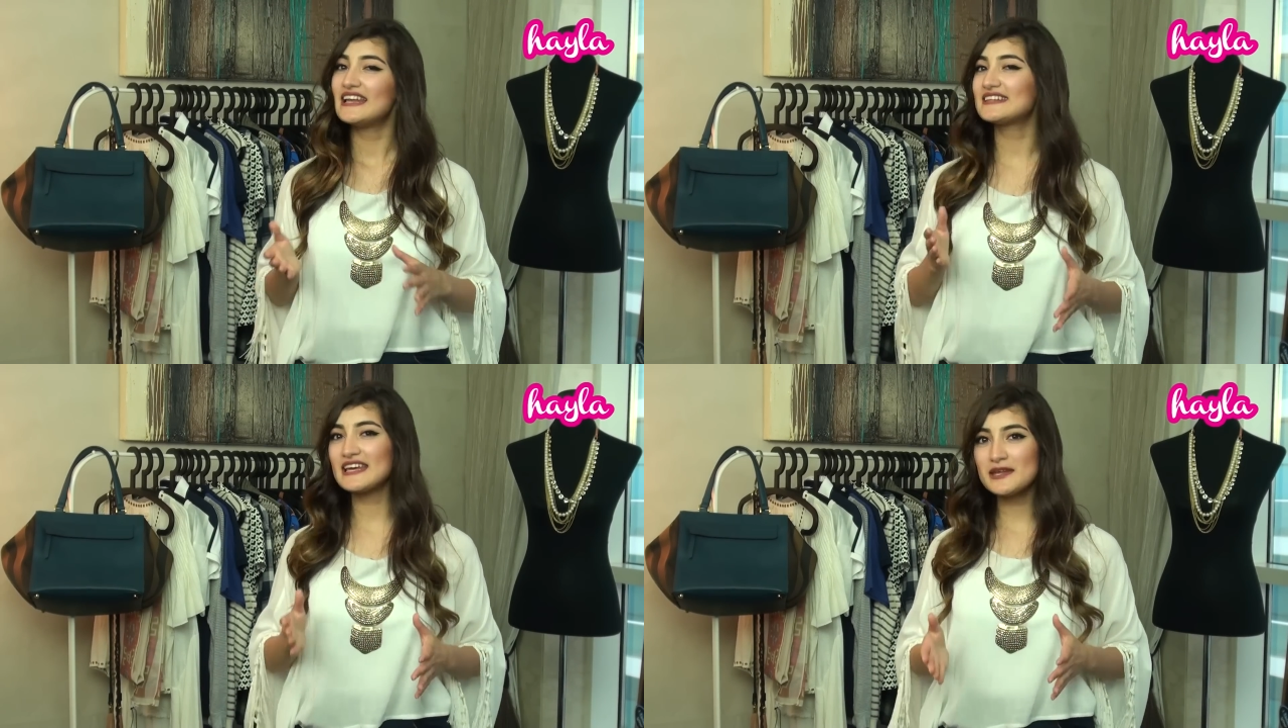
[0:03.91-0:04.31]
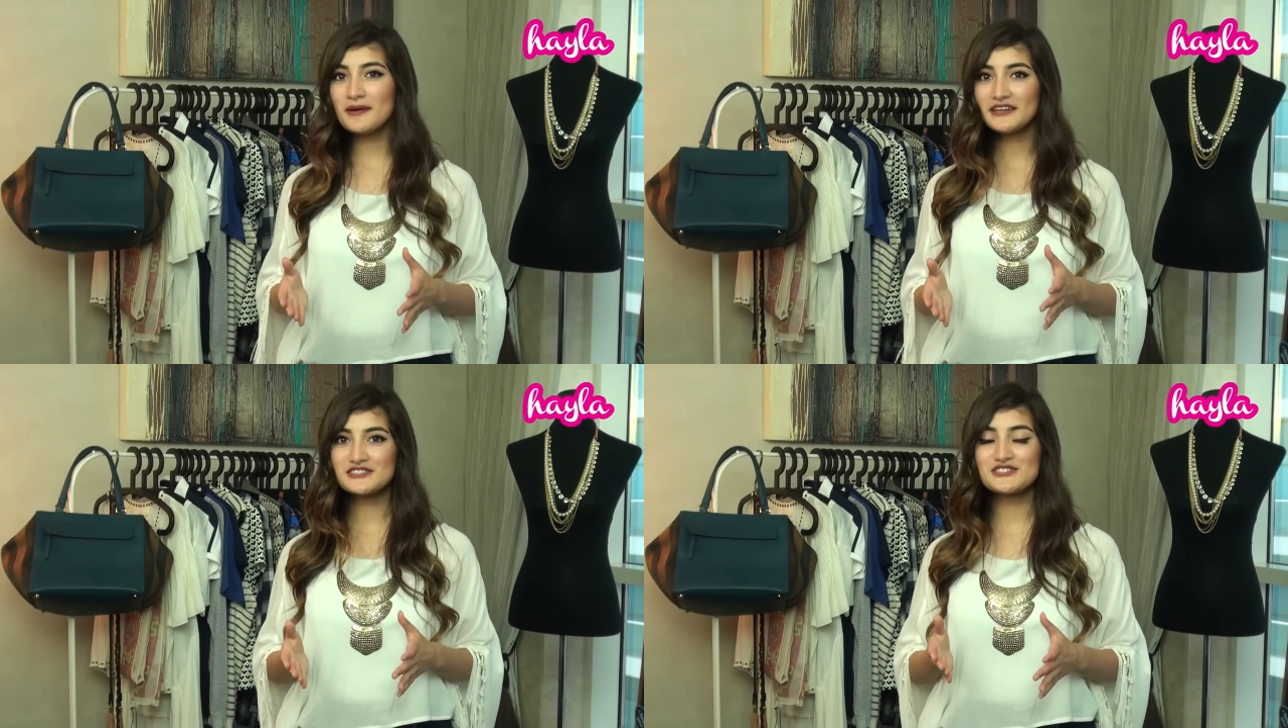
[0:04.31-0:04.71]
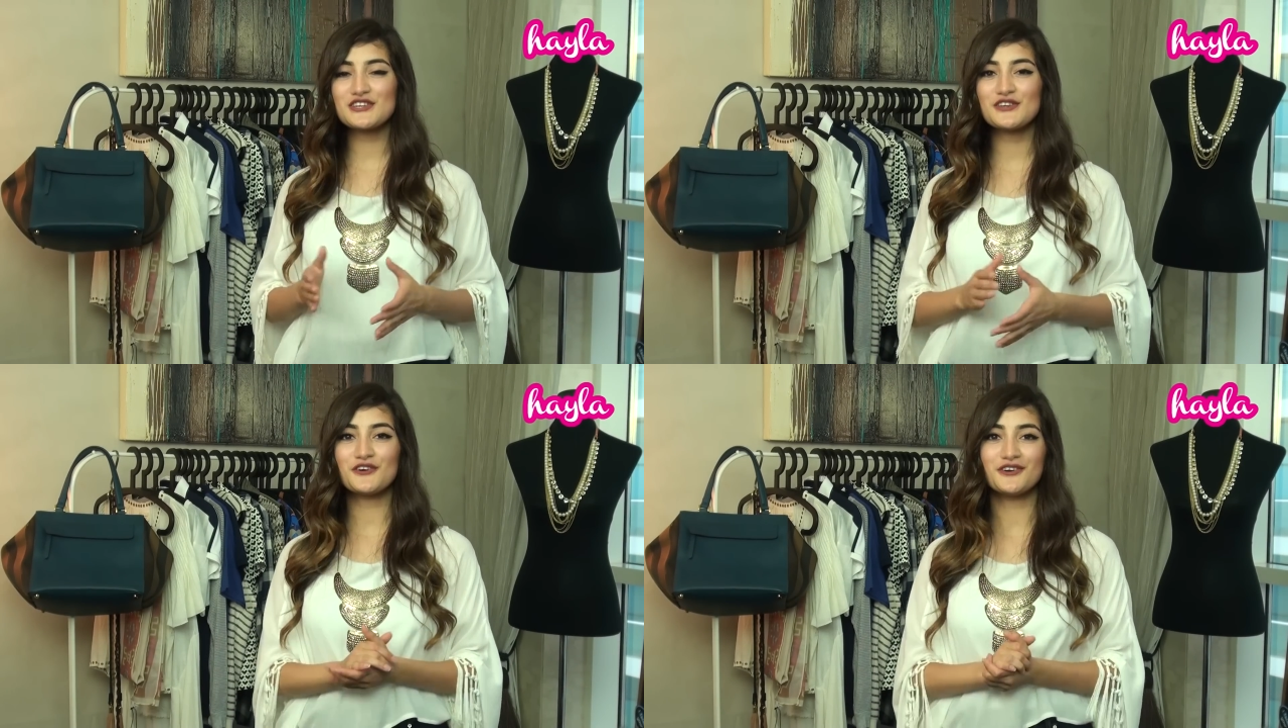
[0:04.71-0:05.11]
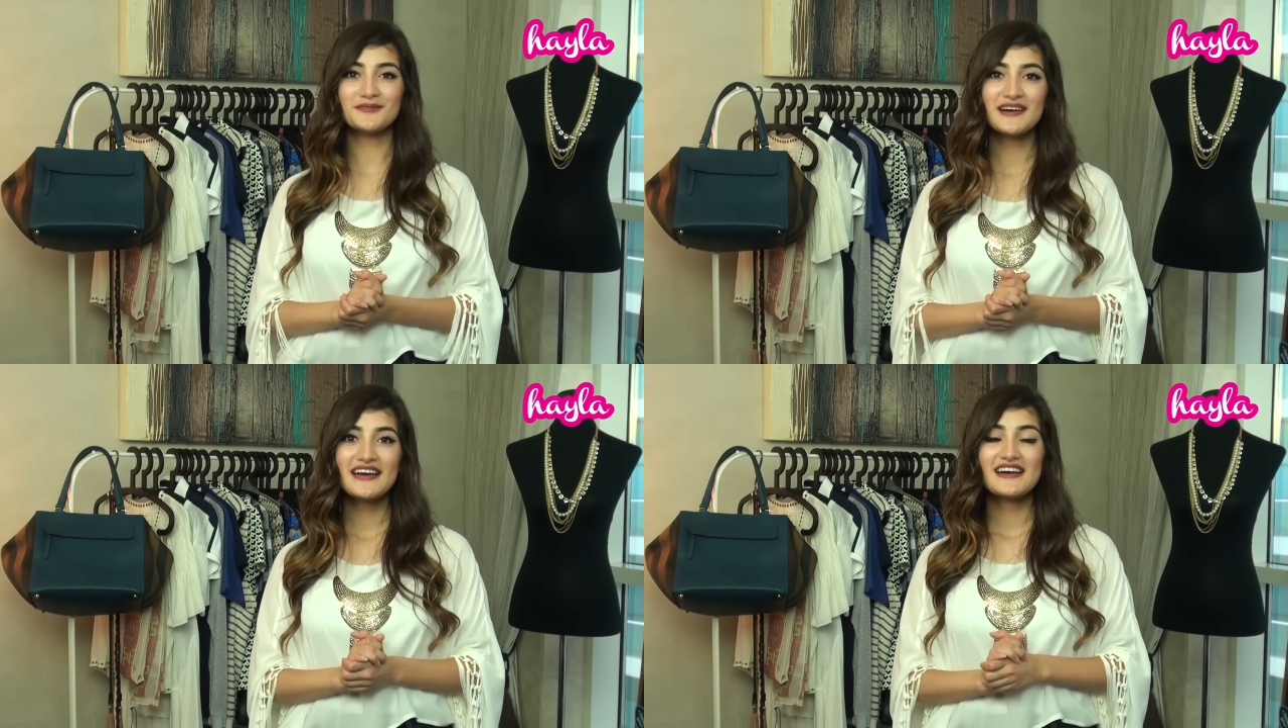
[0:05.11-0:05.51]
لتقريبا 20
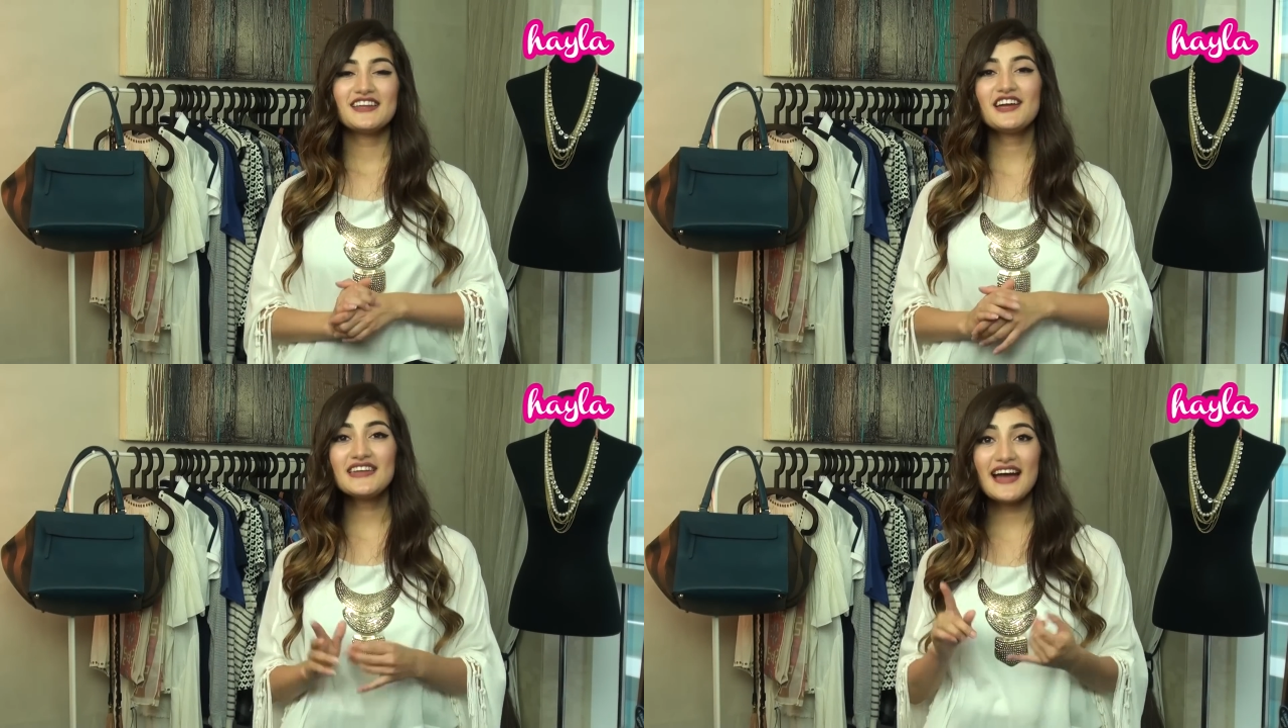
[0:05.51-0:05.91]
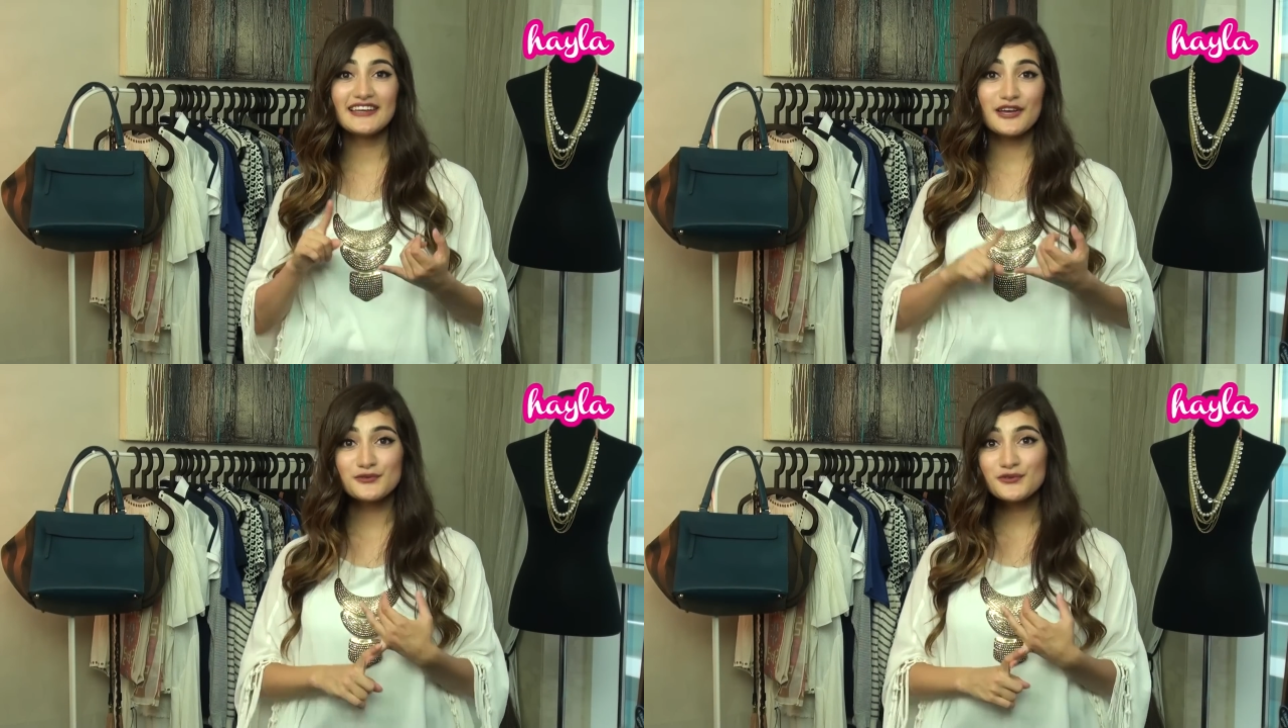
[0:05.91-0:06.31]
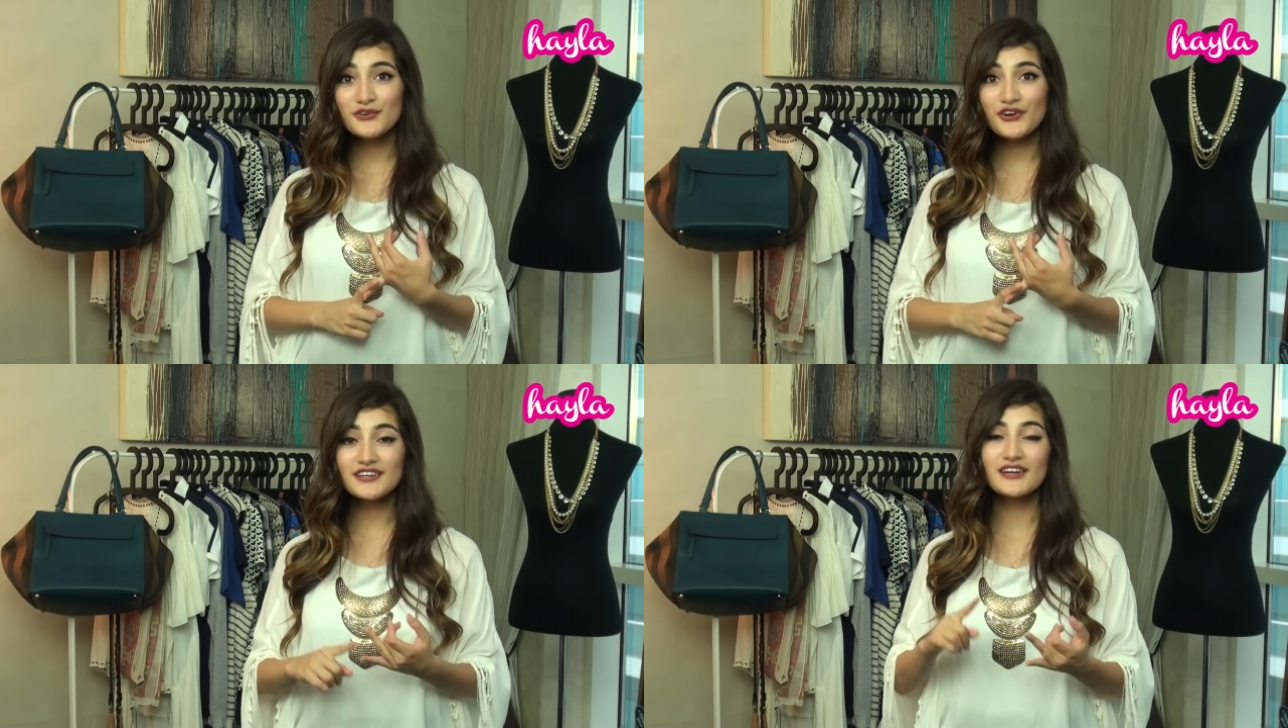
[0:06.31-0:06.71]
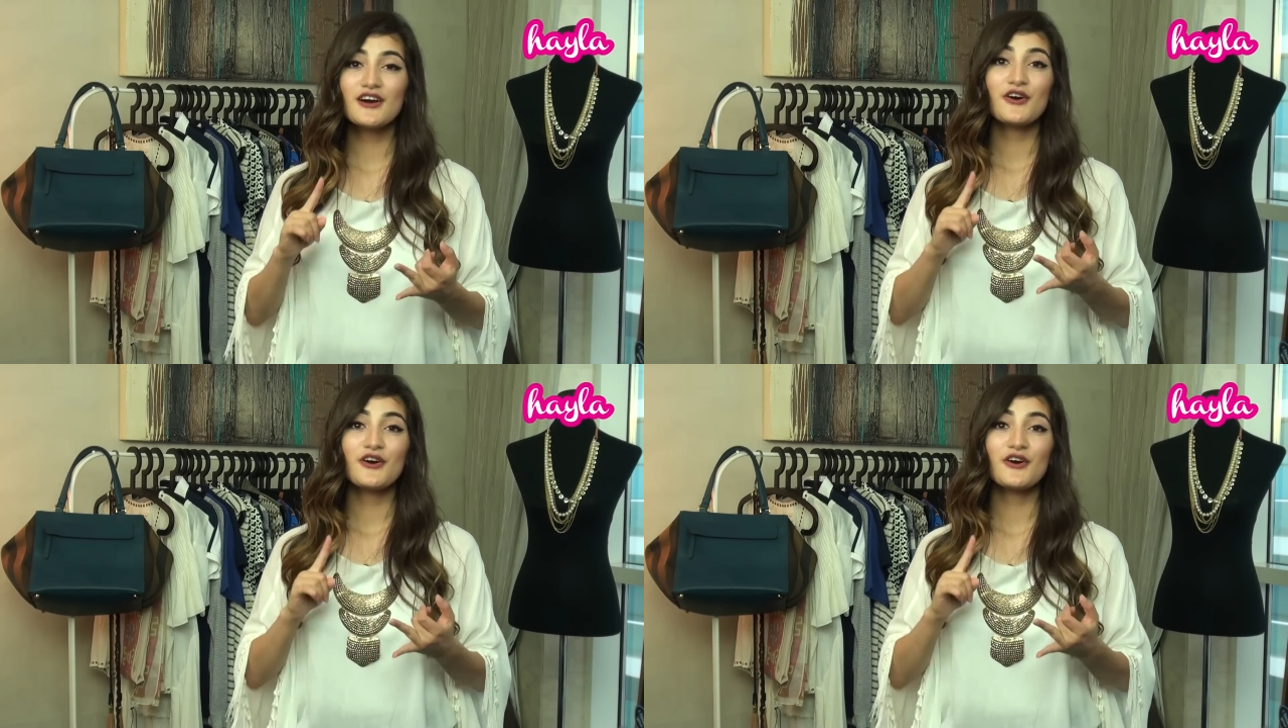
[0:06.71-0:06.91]
يوم رحنا على نيويورك